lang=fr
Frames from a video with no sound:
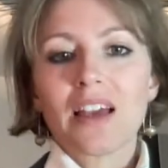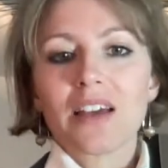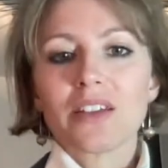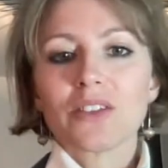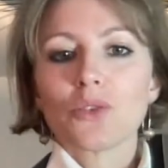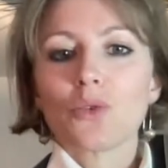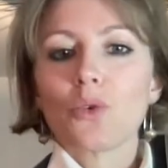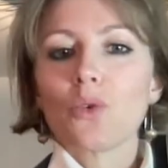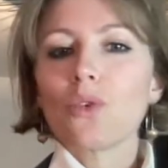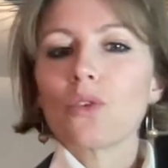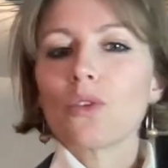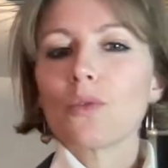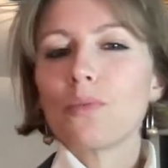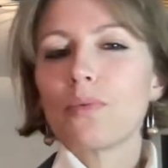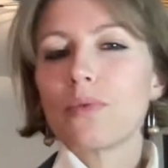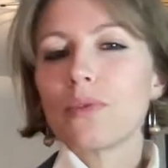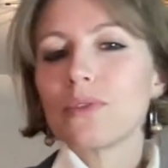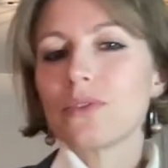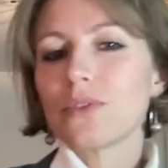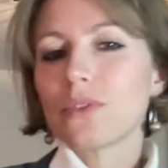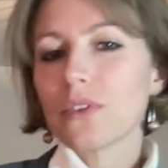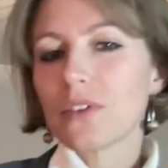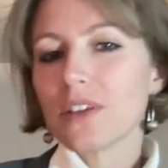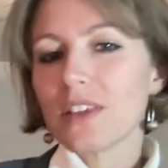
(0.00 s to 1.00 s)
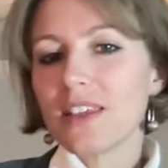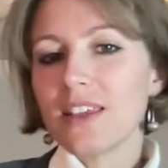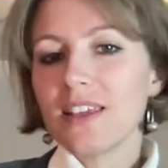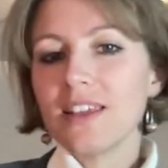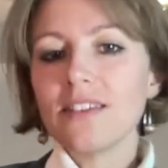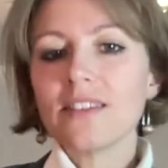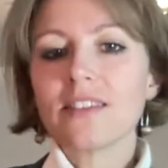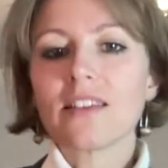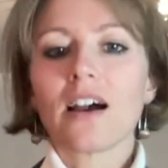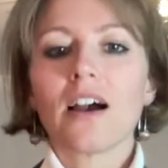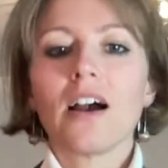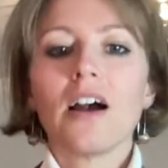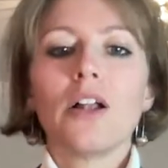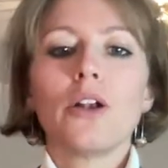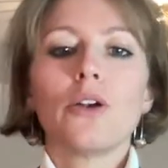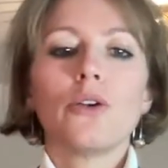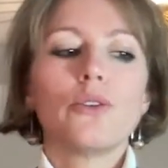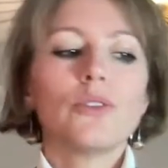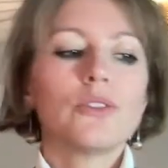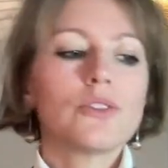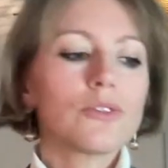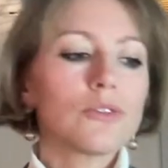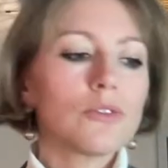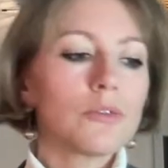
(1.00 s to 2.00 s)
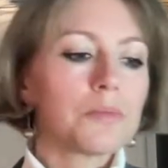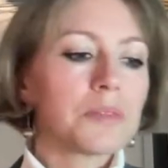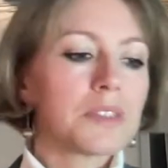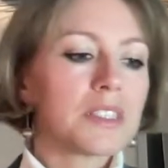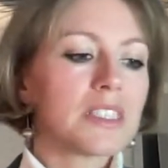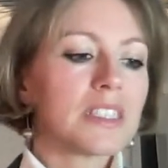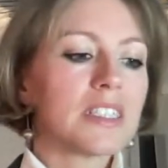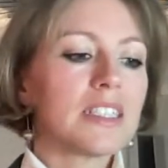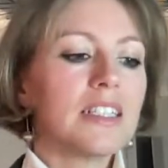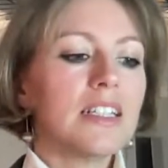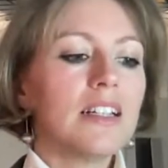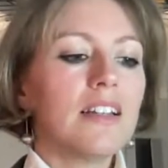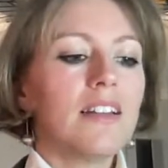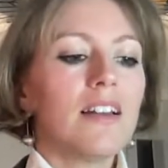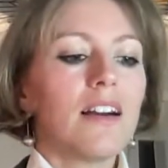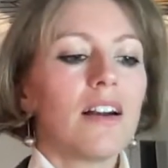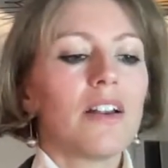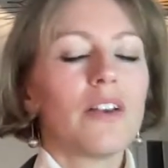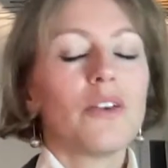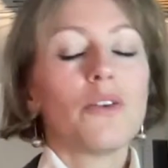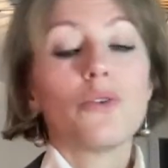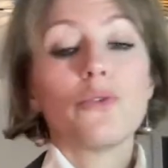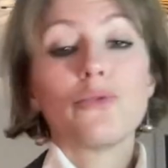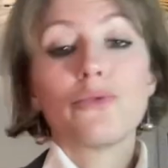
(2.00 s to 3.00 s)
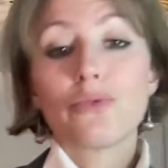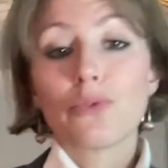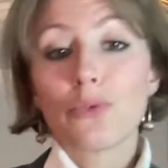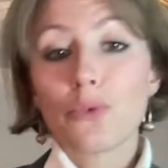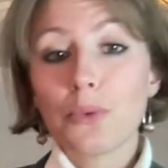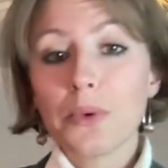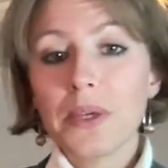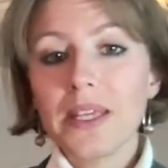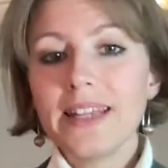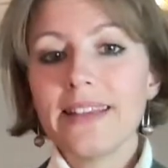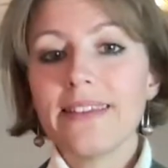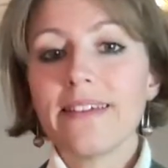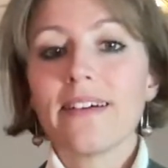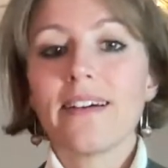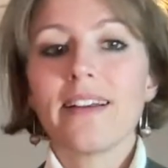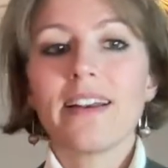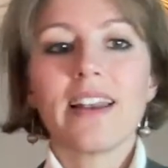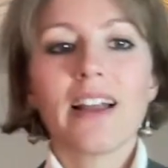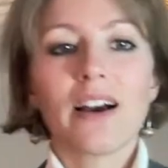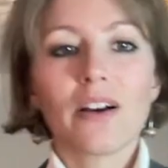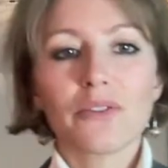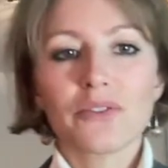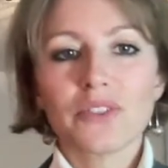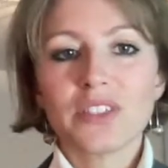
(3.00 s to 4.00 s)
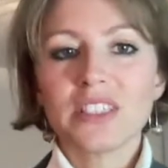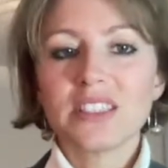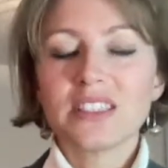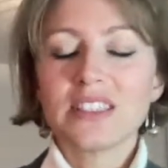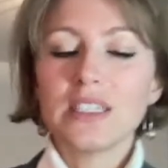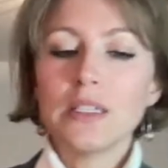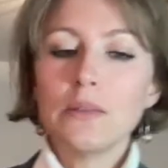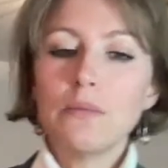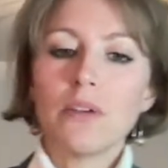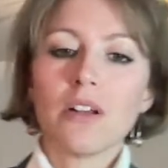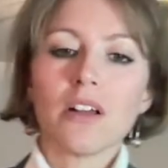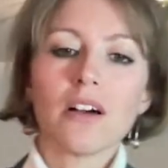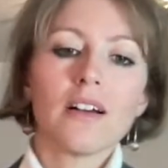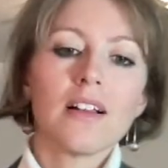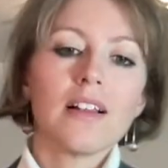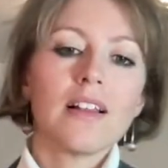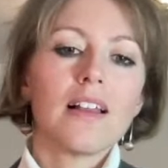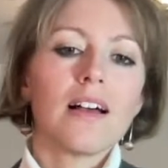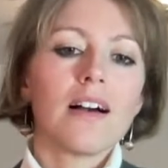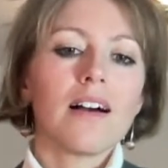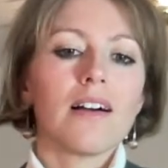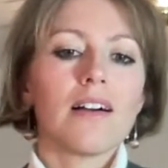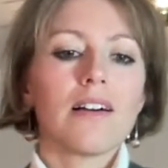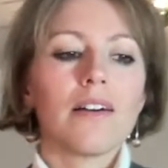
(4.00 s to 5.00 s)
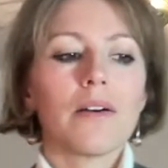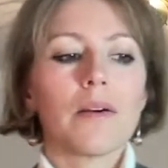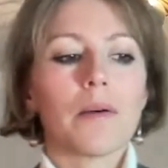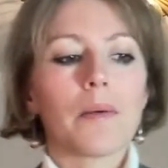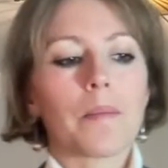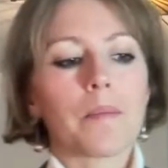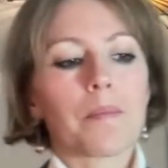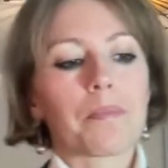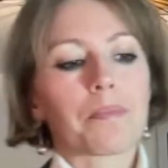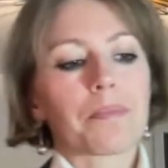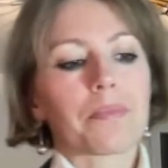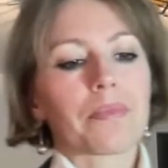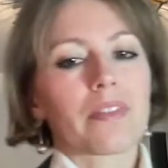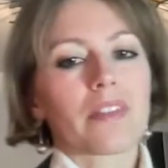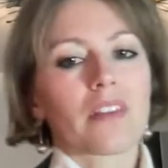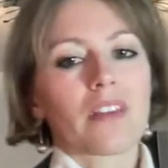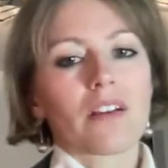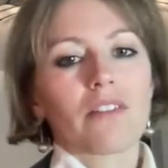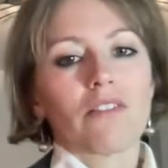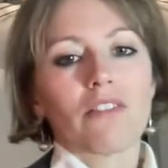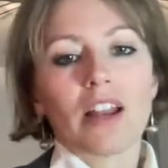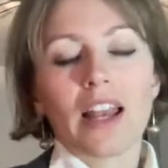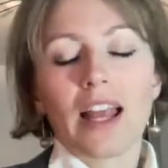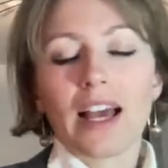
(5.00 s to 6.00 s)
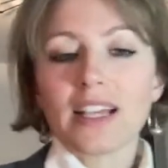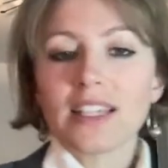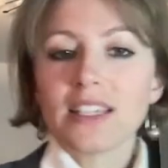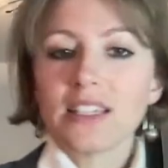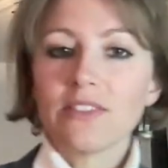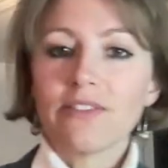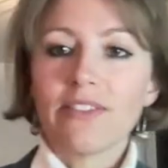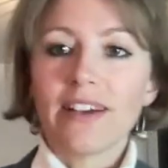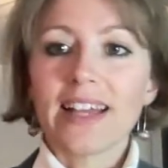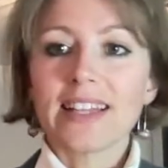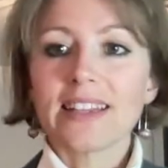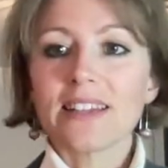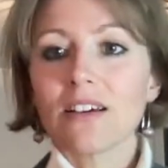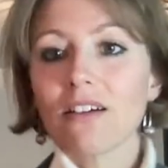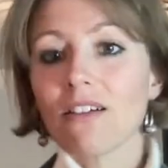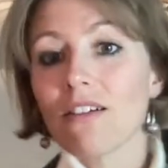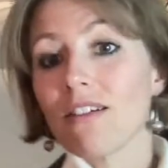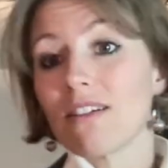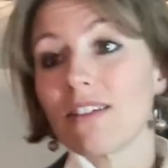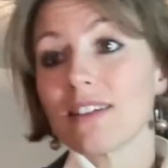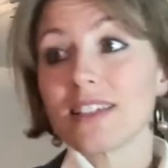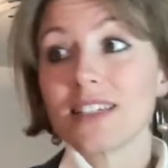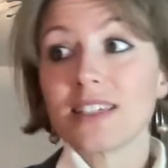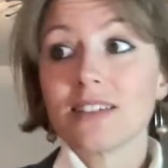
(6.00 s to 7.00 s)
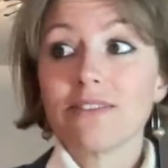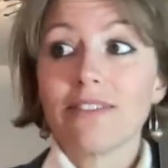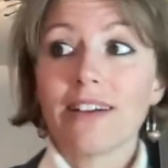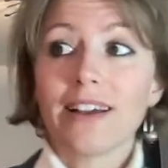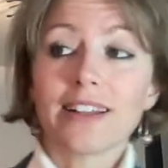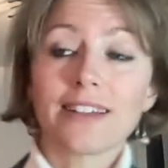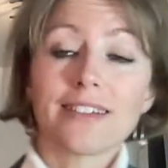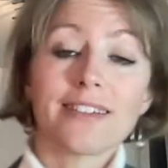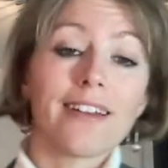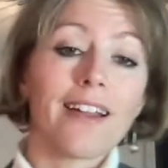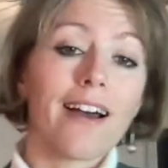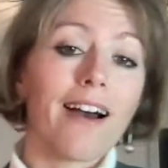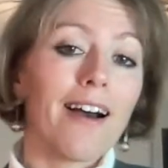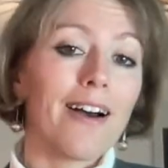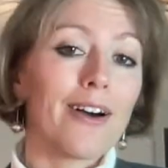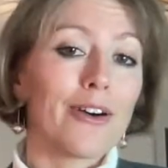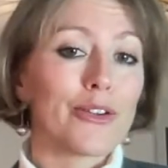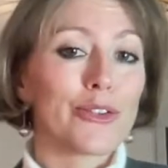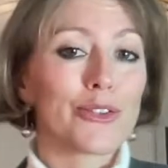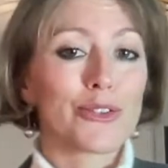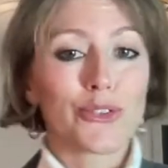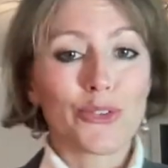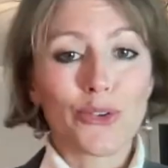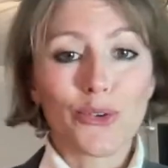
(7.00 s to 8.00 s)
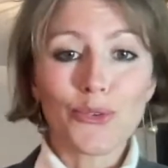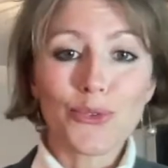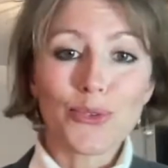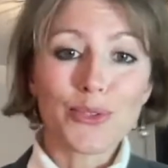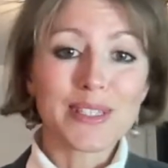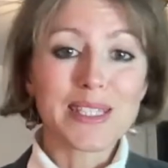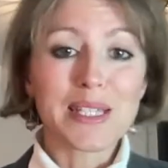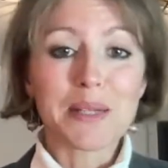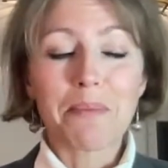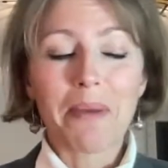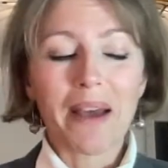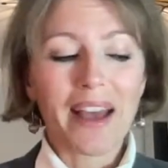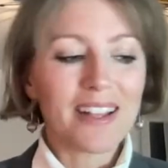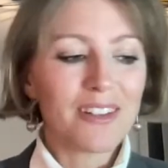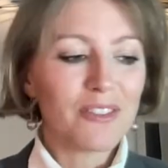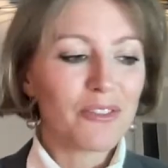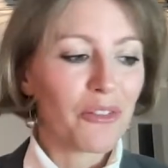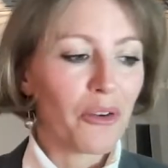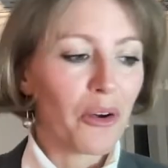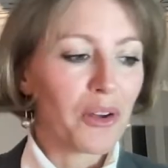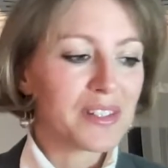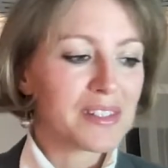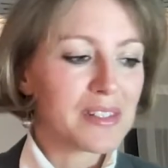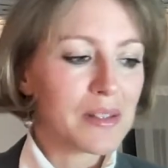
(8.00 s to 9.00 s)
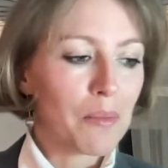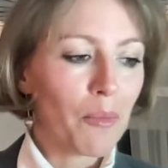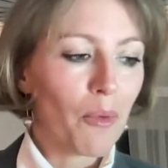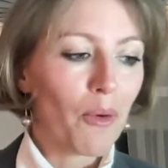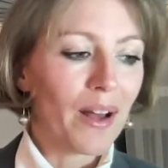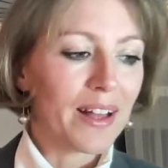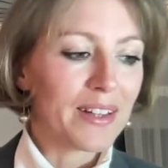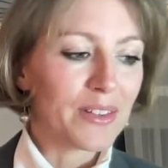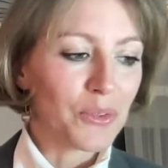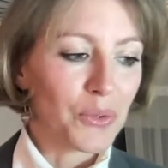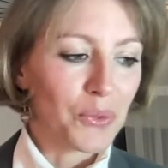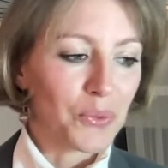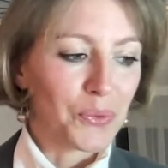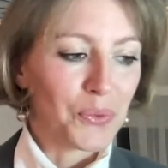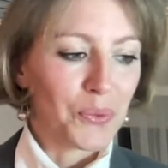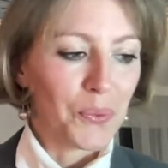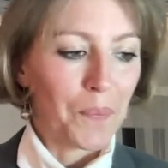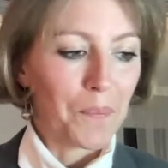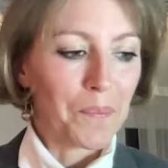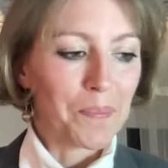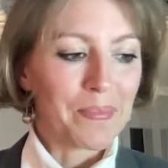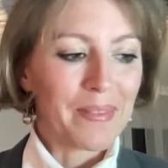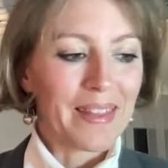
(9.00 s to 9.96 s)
donc plutôt yin, le subtil, le fluide, l'invisible, euh, voilà, qui va, être, qui va être là euh, sans qu'on y prête forcément attention.